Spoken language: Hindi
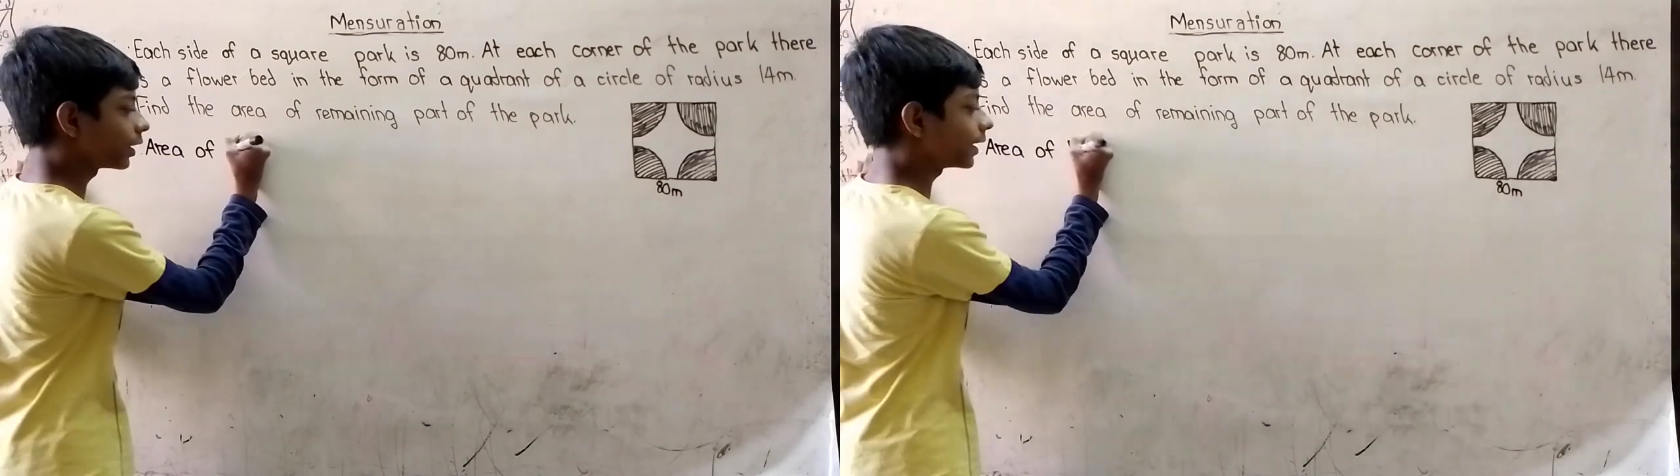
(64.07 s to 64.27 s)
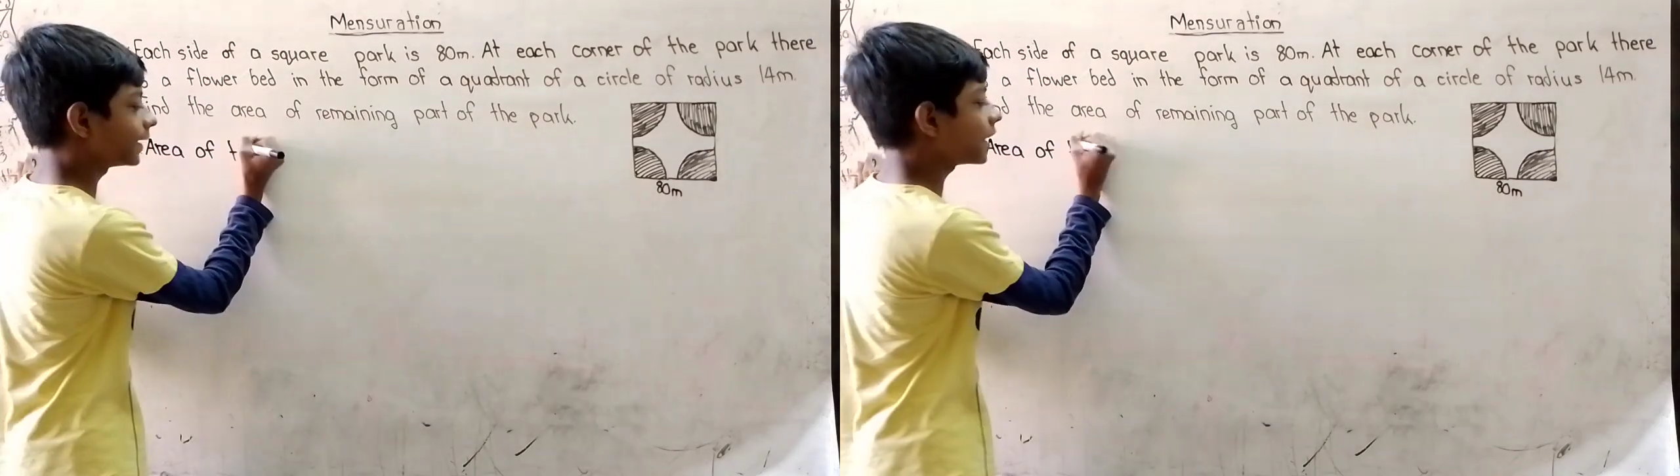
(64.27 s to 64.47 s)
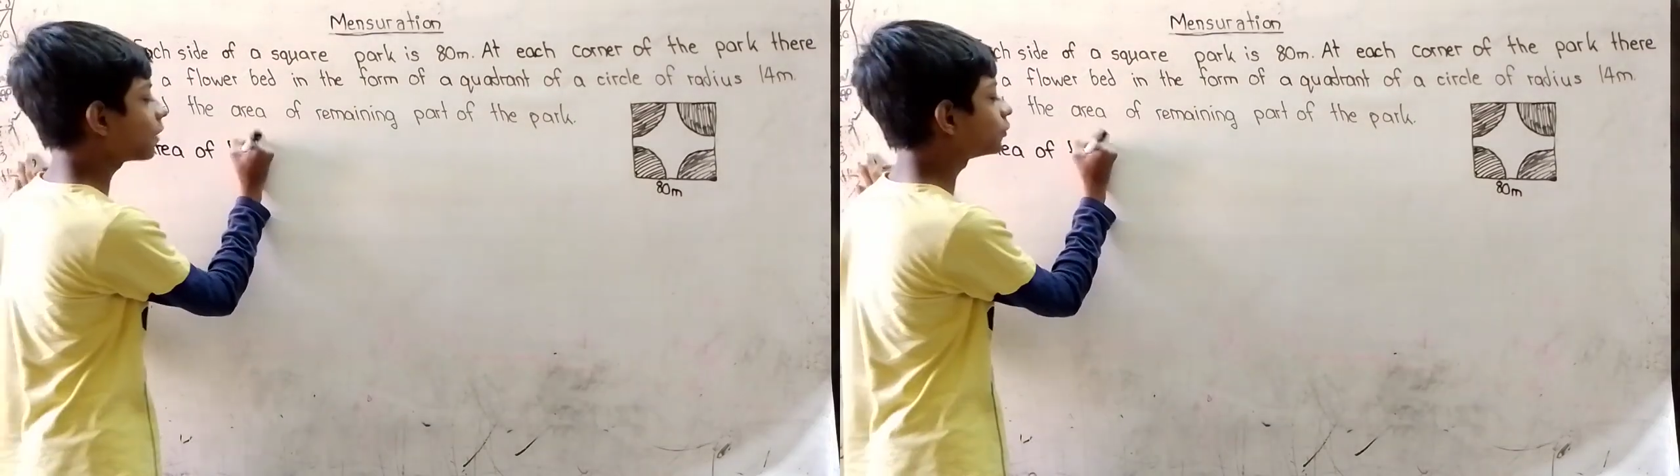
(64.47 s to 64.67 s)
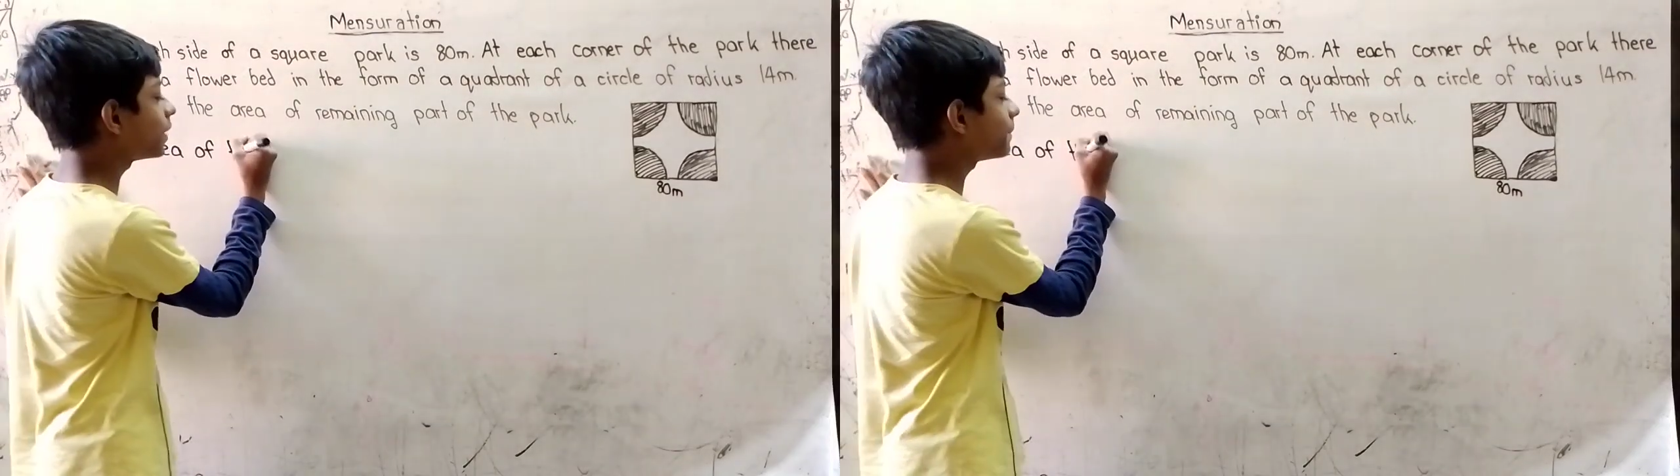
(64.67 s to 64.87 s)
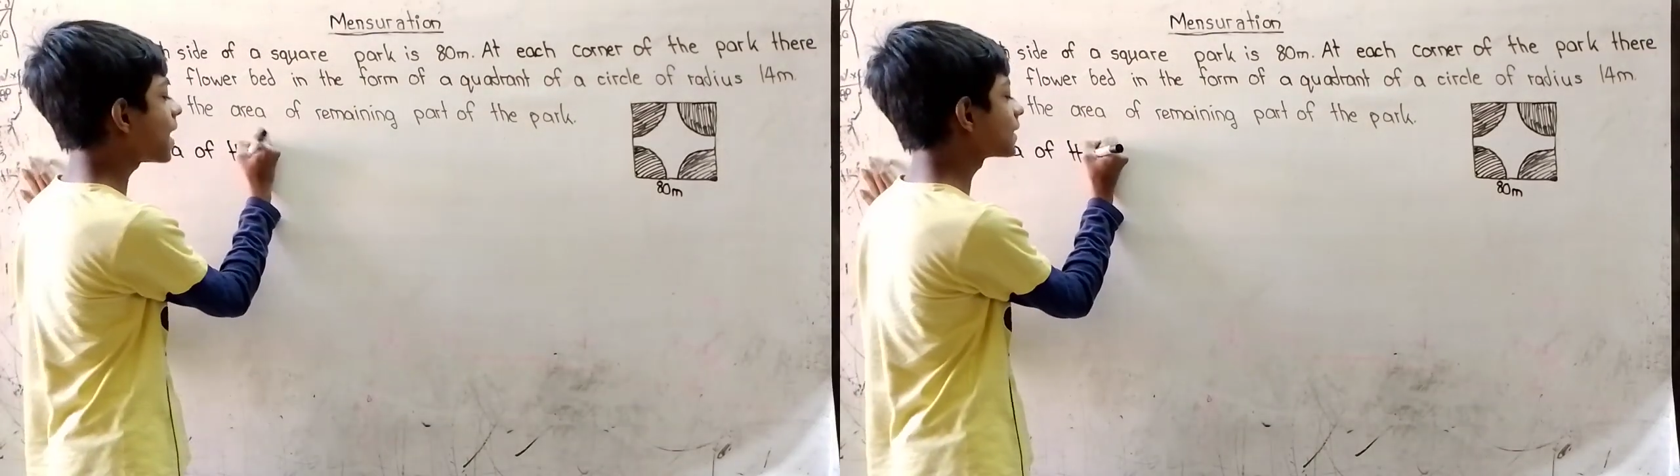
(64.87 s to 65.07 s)
तो एरिया ऑफ
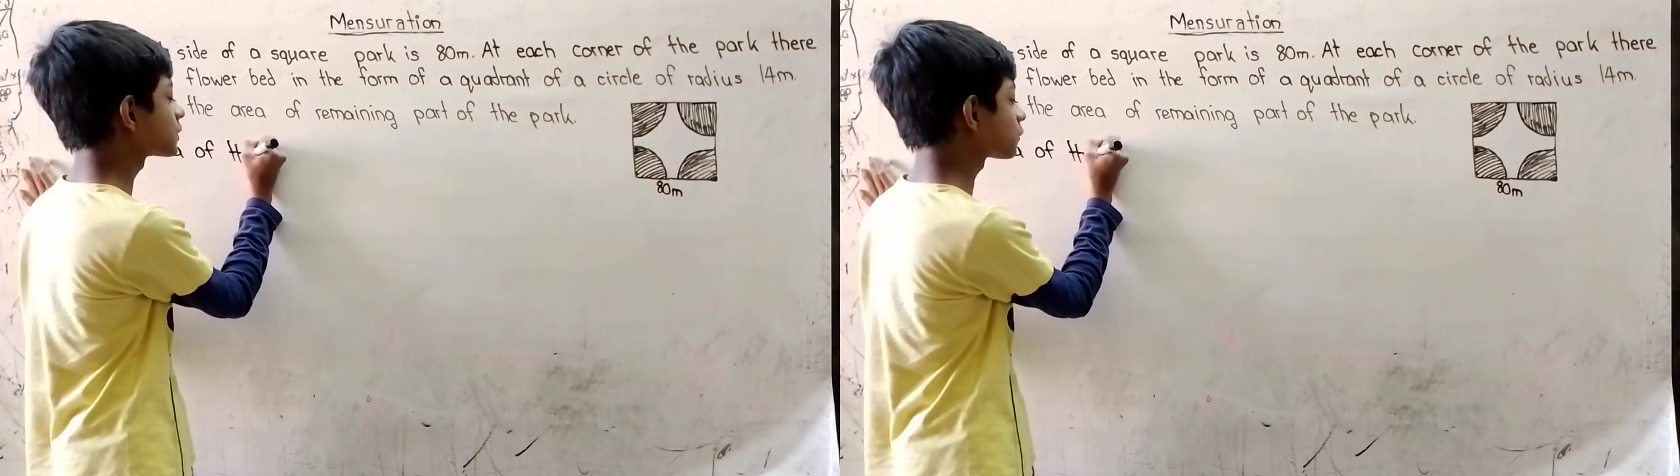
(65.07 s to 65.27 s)
द पार्क